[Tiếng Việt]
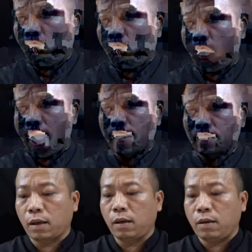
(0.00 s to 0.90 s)
họa
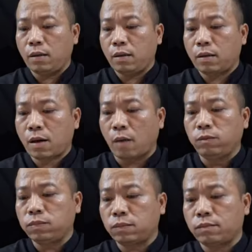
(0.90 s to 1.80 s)
tự
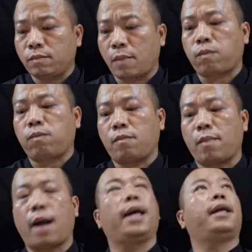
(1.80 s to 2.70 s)
không mọc
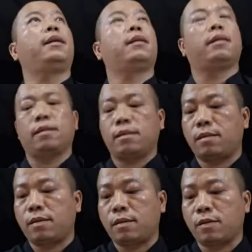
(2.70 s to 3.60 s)
mà lên
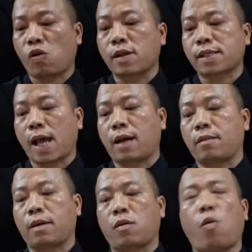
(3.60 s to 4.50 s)
rõ
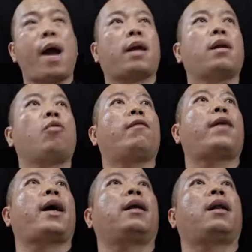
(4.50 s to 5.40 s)
ràng mà họa đâu có
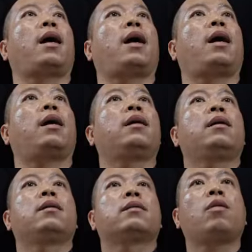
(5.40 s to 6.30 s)
phải là
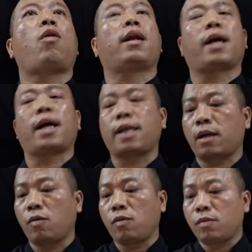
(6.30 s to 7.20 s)
tự họa đã gây ra
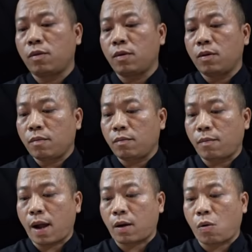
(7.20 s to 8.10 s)
đâu
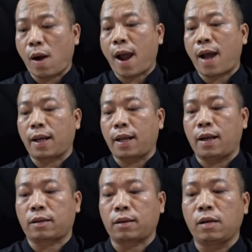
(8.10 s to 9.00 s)
mà họa này
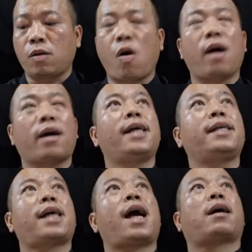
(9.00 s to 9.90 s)
là tự họ gây
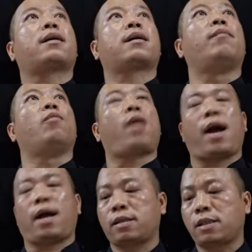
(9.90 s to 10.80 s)
ra cầm
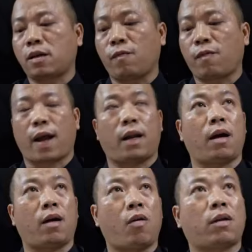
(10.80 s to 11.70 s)
họa chứ không phải là
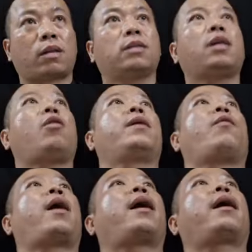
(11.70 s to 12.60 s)
họ tự dưng họ bị
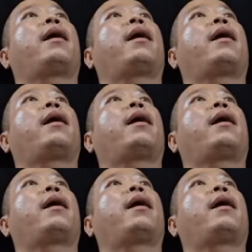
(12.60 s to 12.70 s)
họa